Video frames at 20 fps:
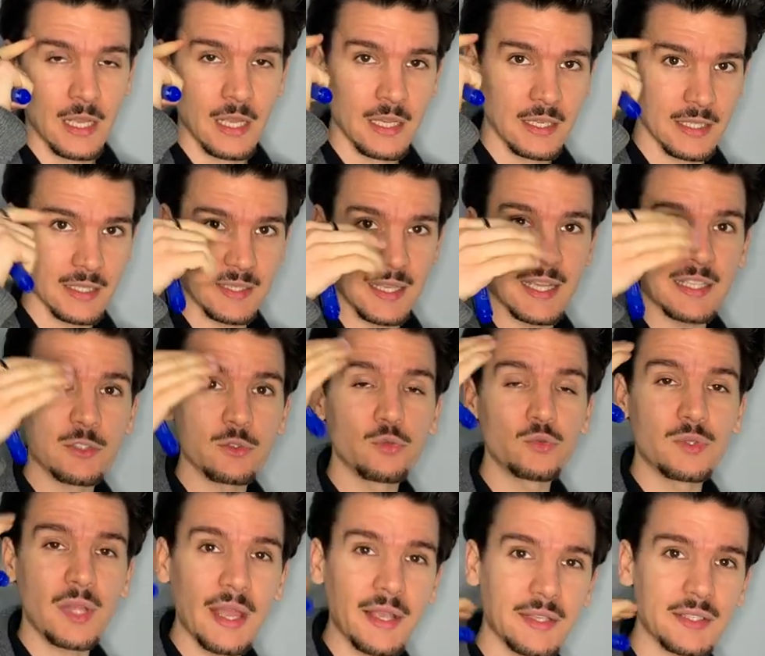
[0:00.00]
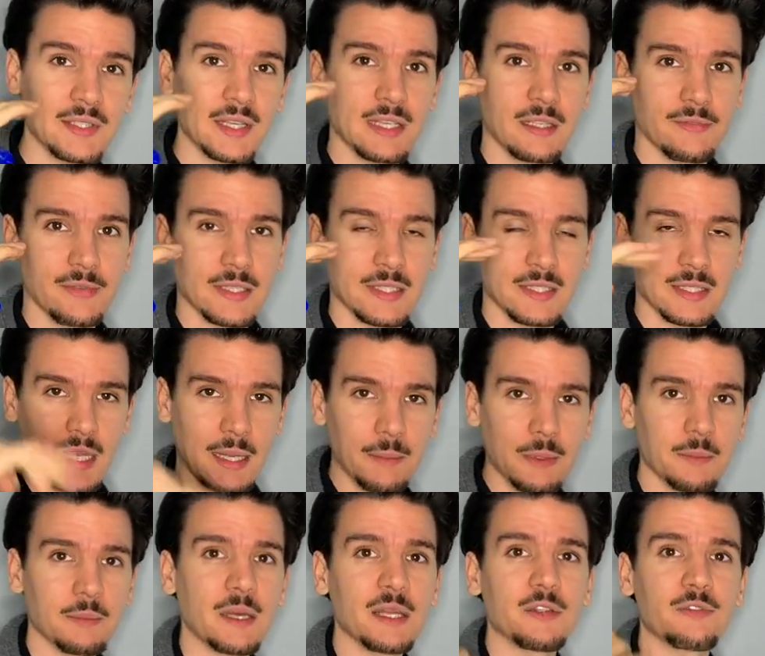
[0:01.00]
Das heißt, du denkst etwas.
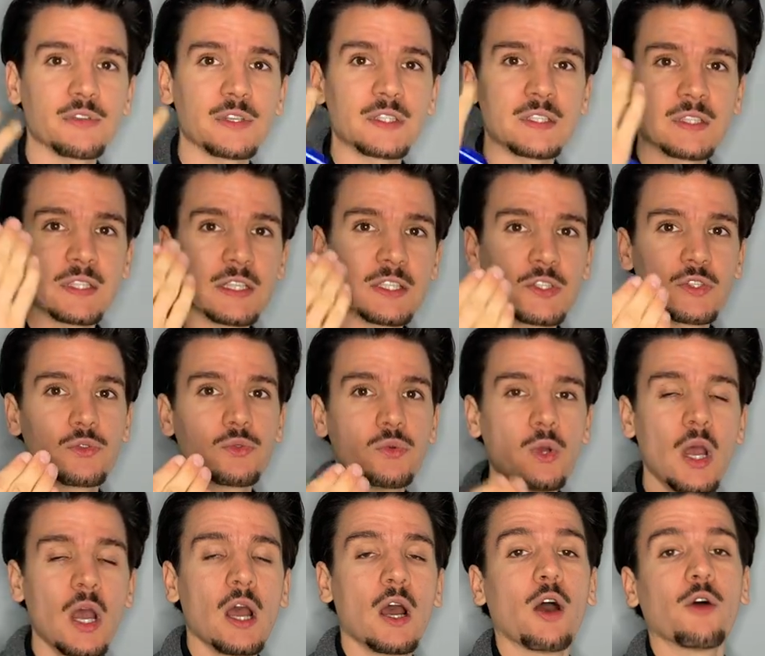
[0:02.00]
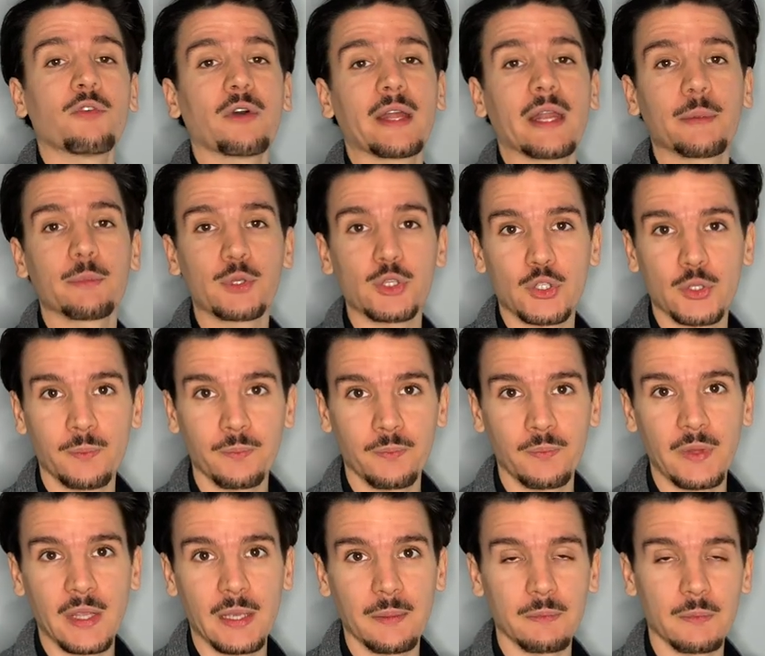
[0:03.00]
Damit manifestierst du auf einer
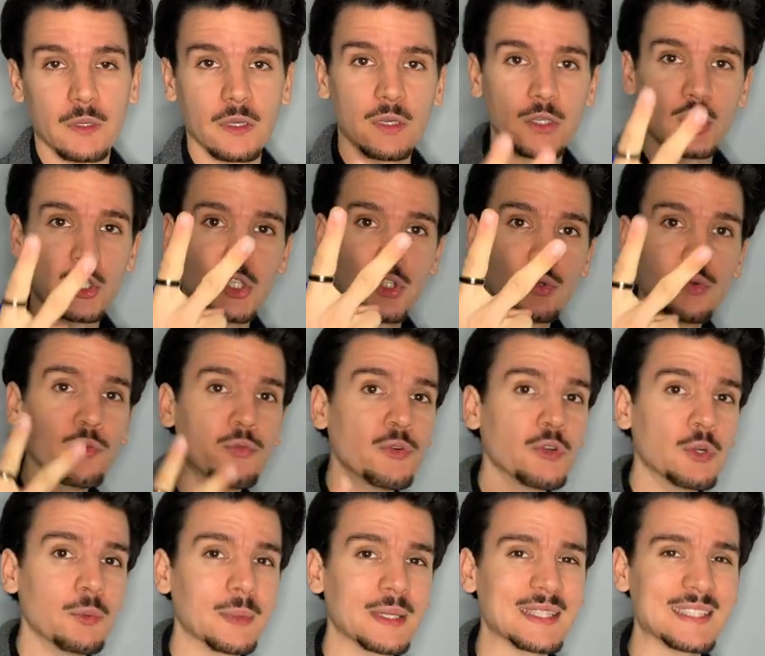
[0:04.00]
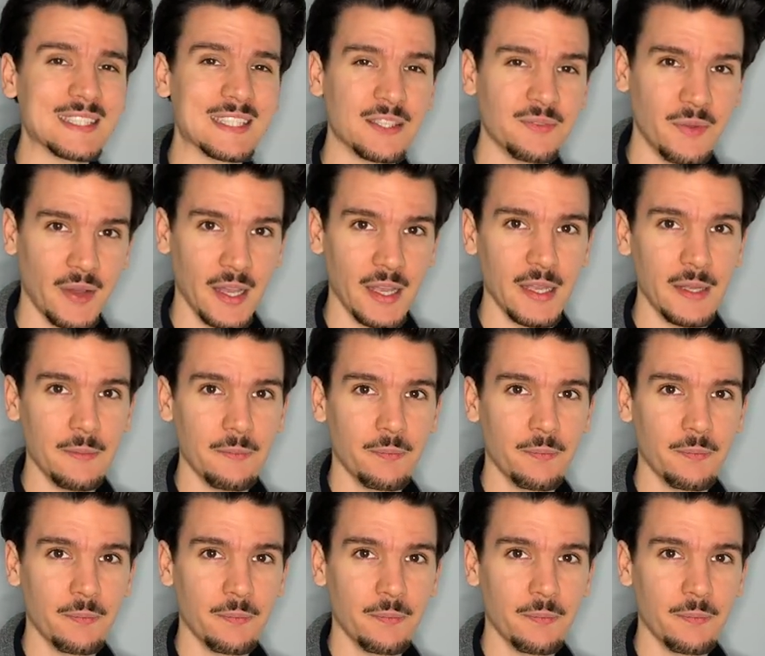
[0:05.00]
bestimmten Ebene. Stufe Nummer 2